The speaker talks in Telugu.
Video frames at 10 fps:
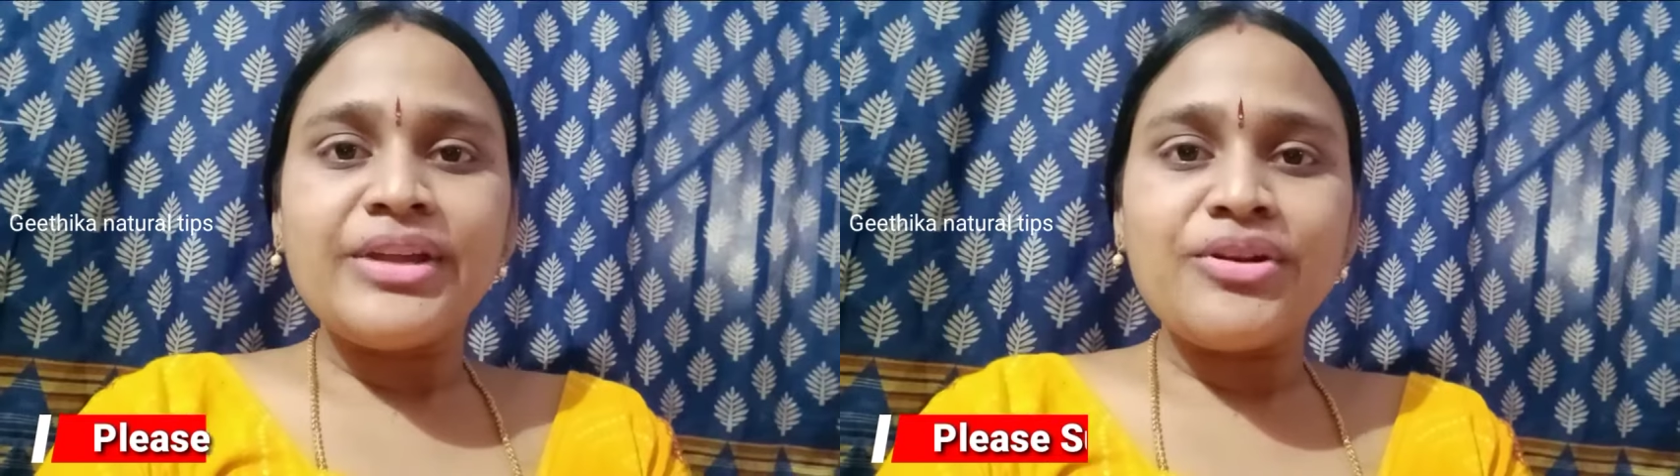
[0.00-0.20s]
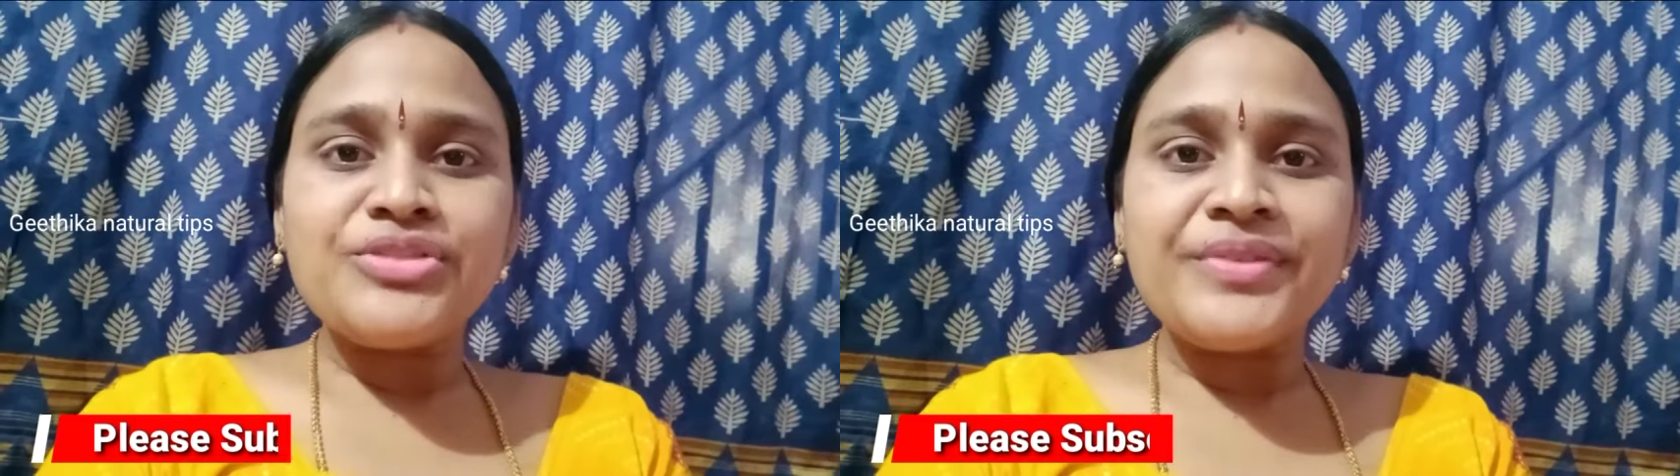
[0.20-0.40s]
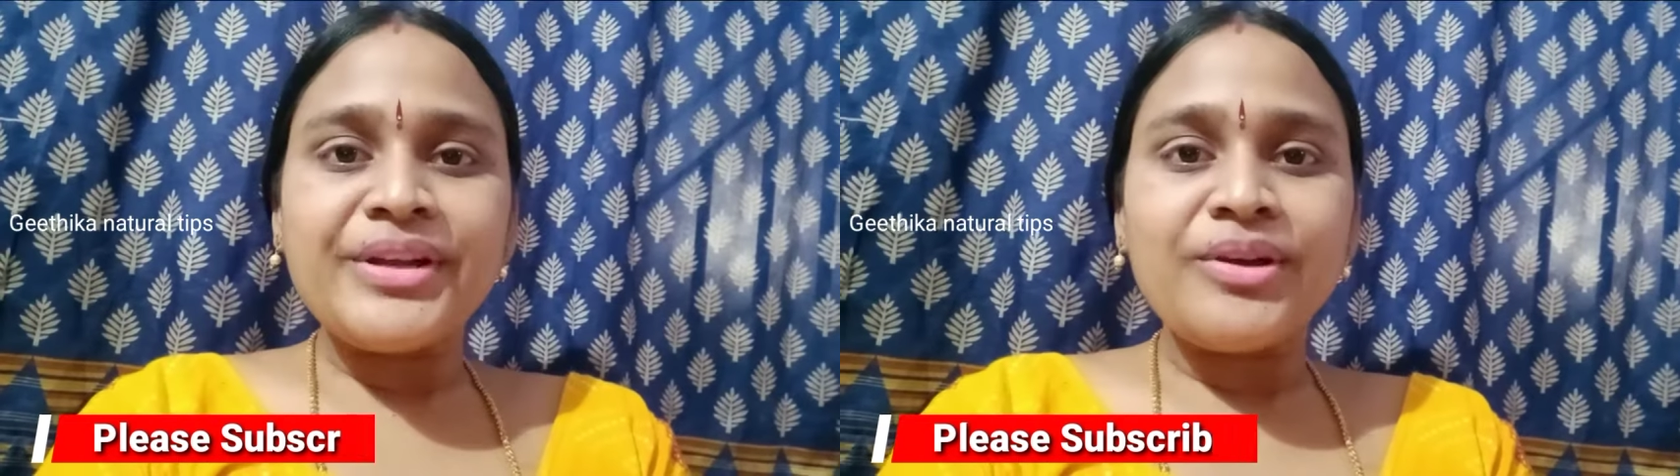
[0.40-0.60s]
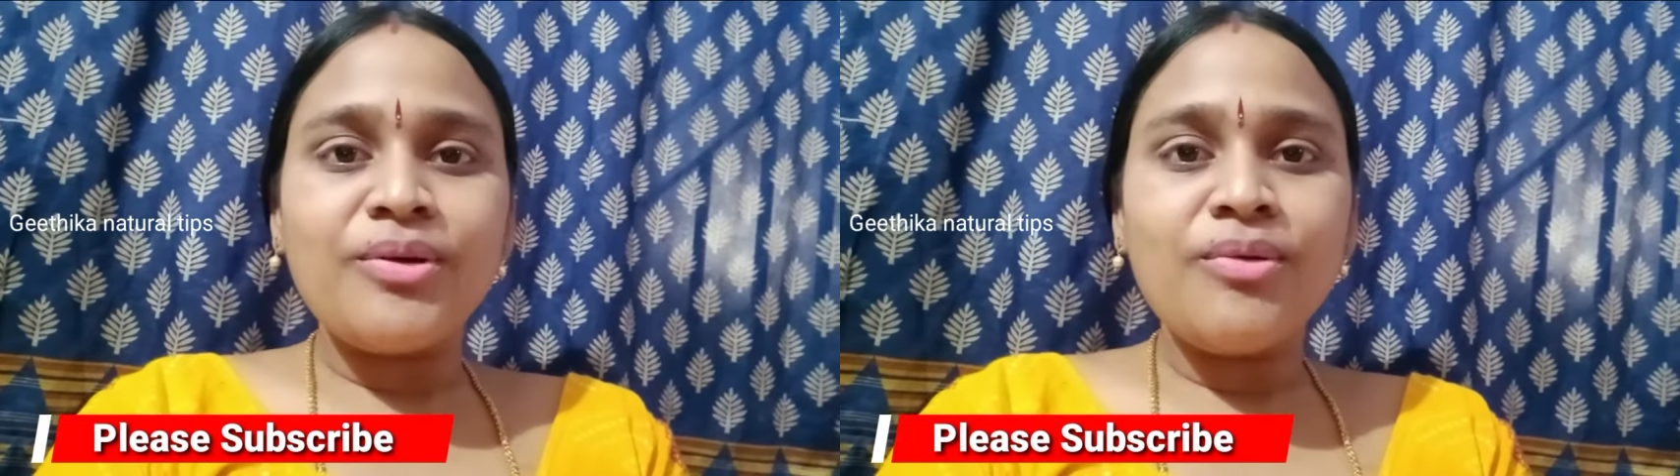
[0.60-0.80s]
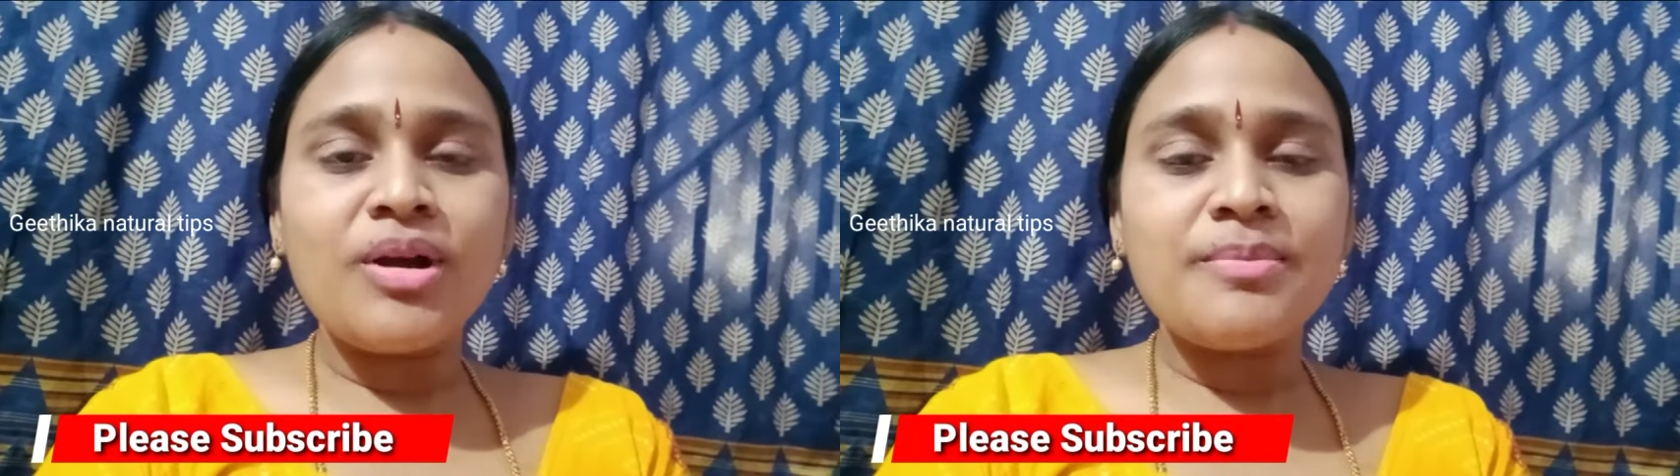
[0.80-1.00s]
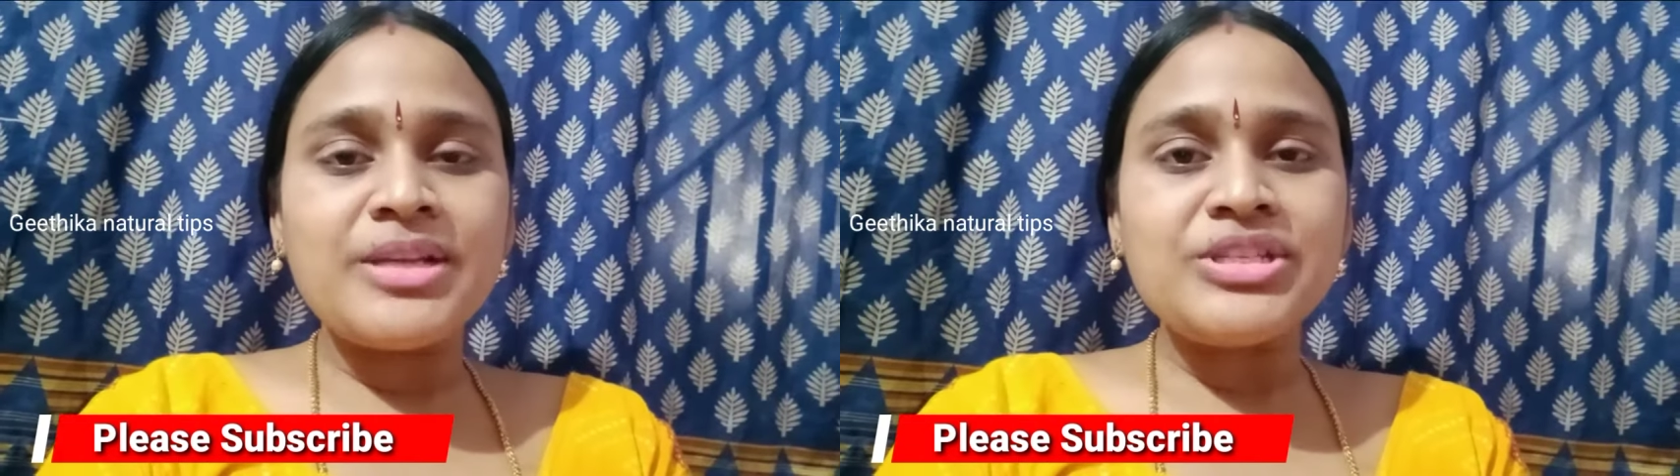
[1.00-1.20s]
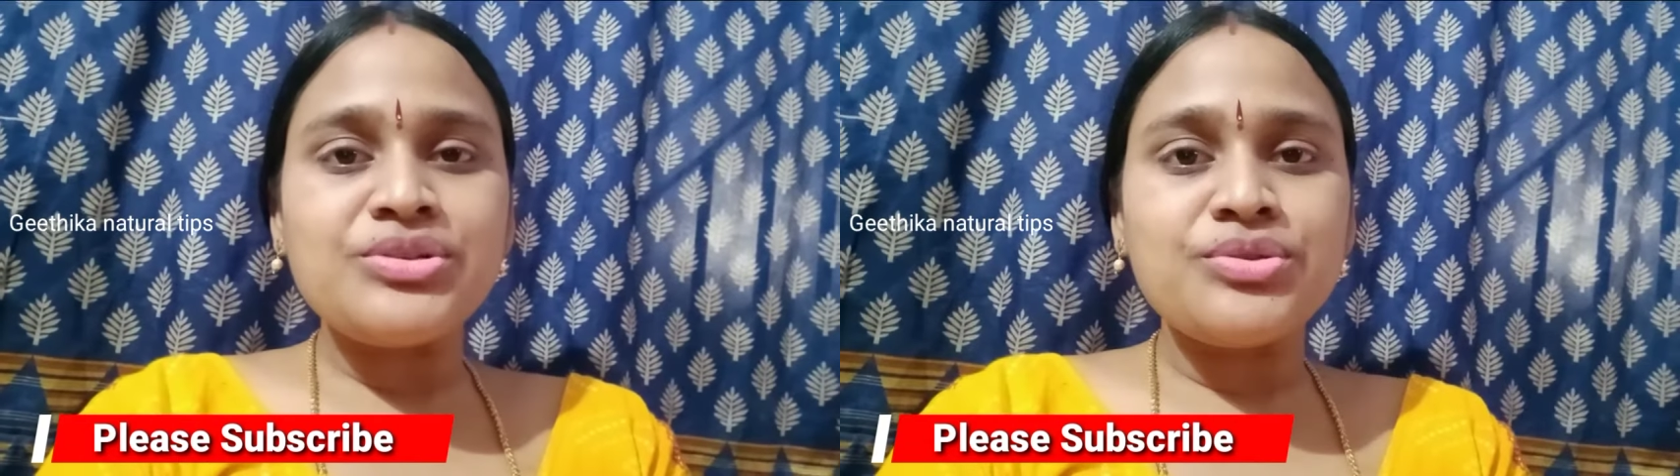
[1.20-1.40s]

ఈరోజు వీడియోలో ఒక మంచి